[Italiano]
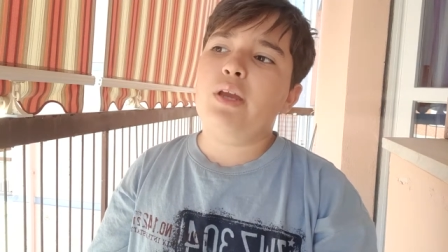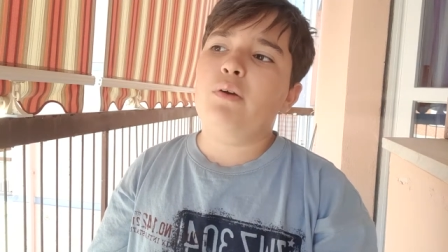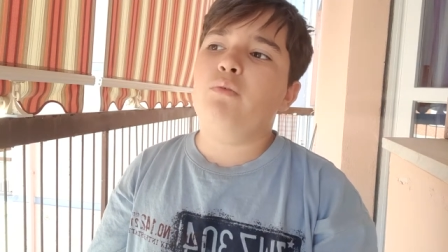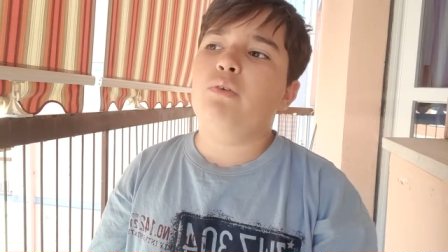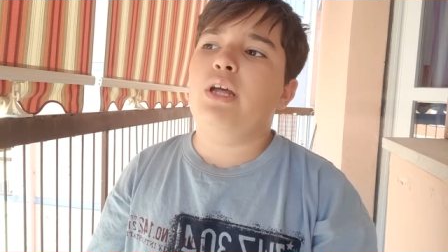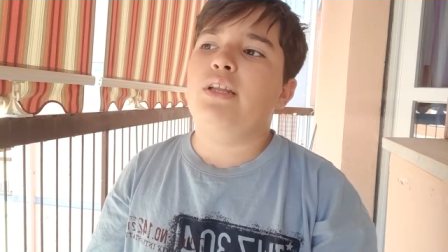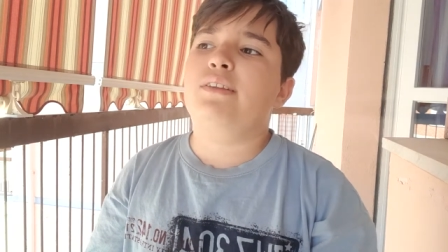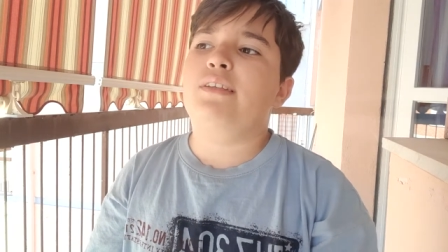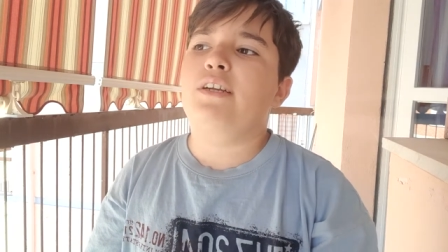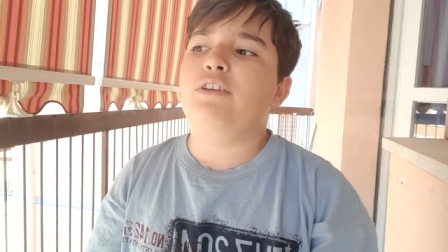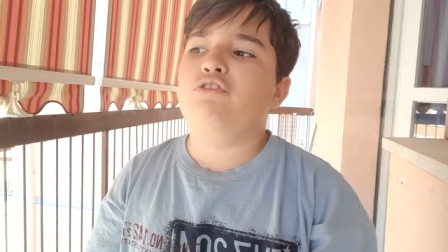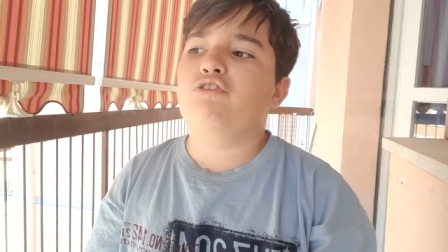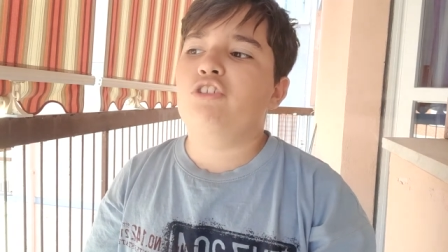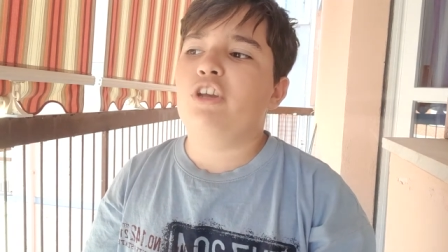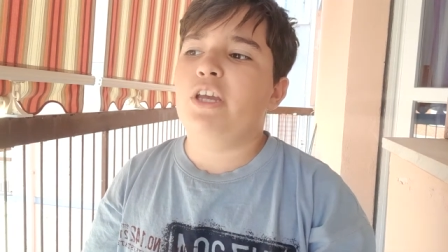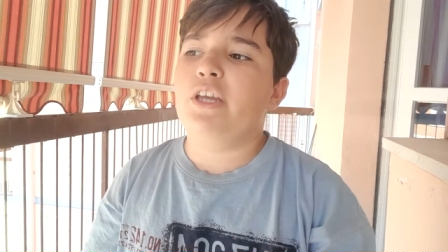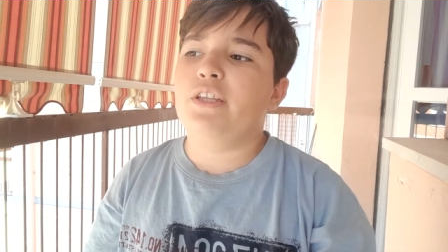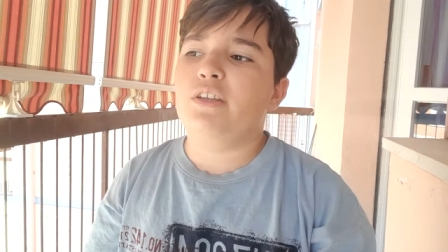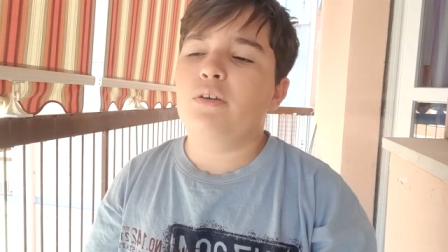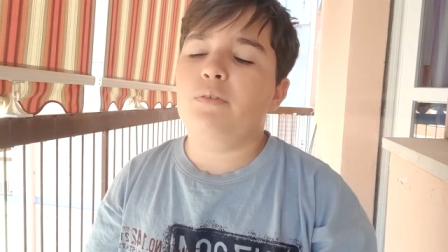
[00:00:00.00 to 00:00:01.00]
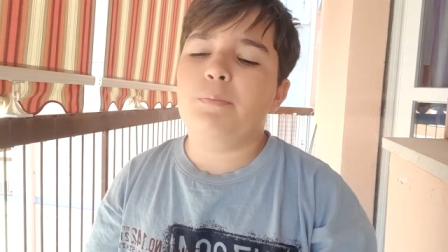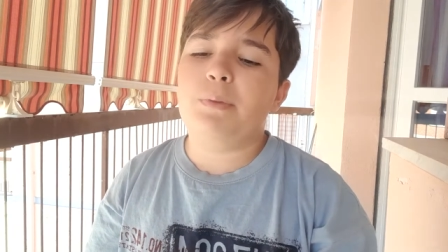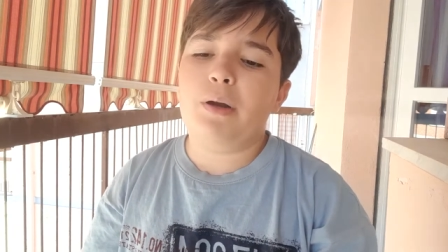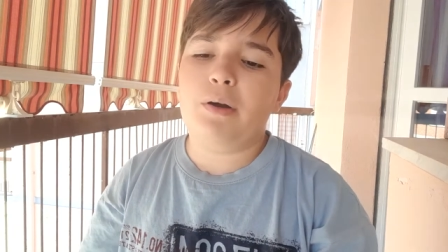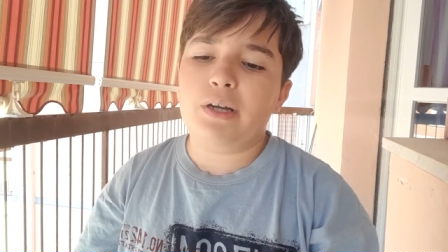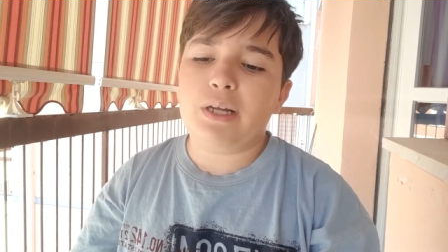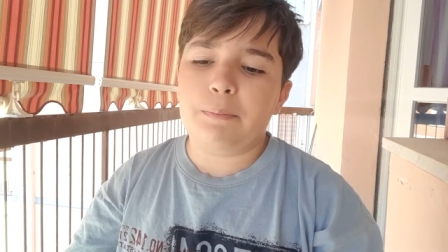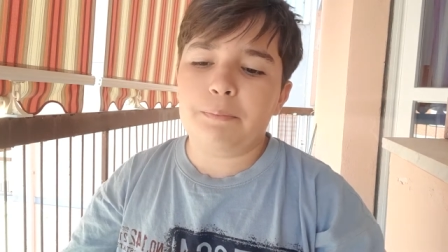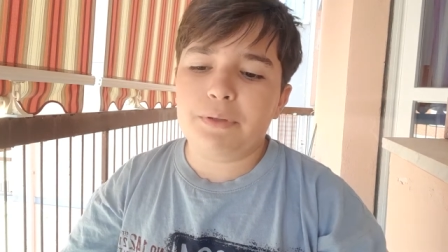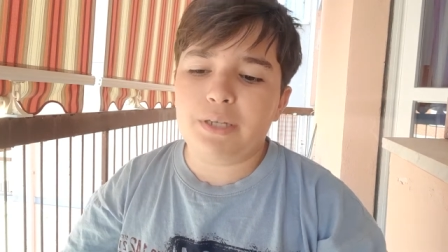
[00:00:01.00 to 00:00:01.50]
è una tragedia,
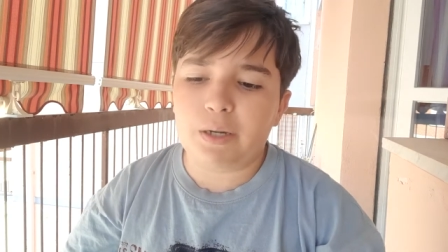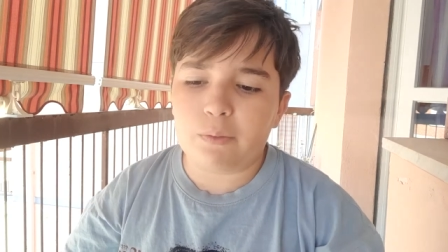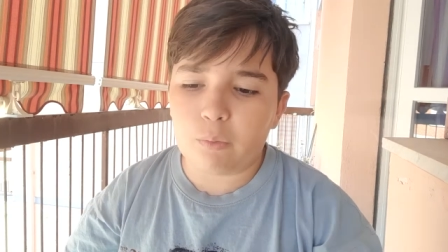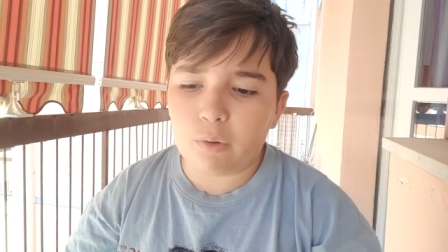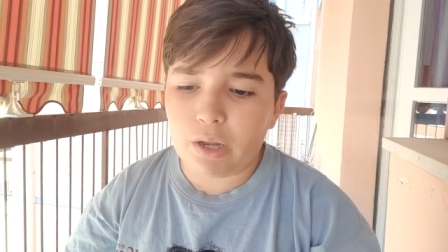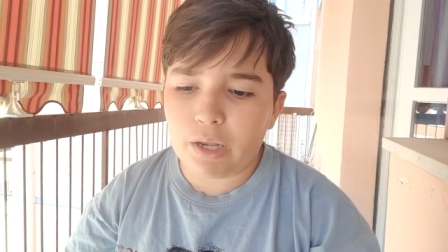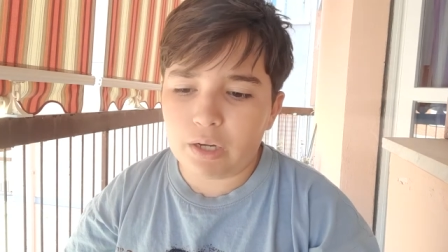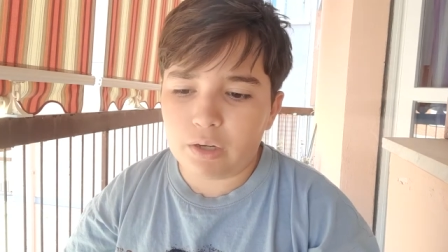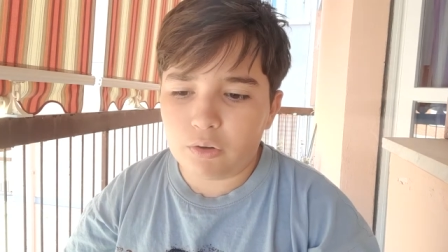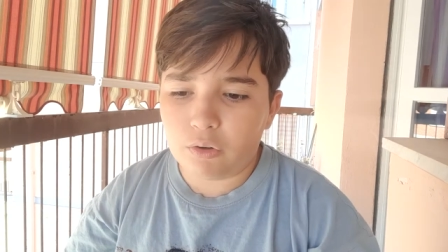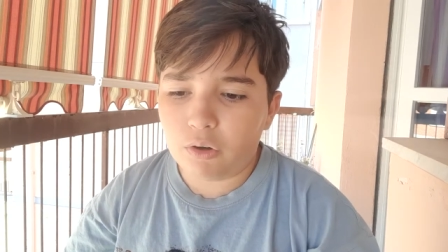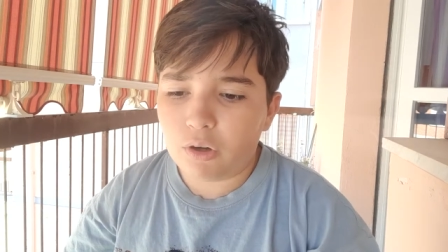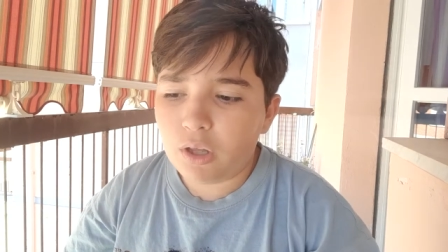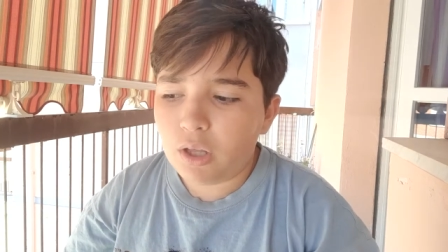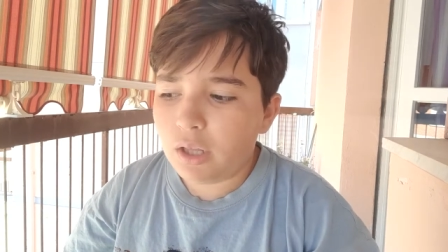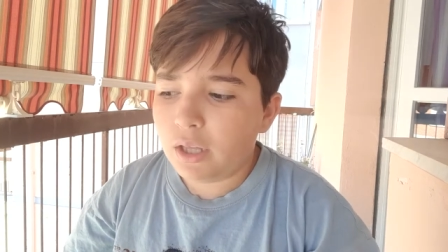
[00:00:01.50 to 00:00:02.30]
dobbiamo capire quello.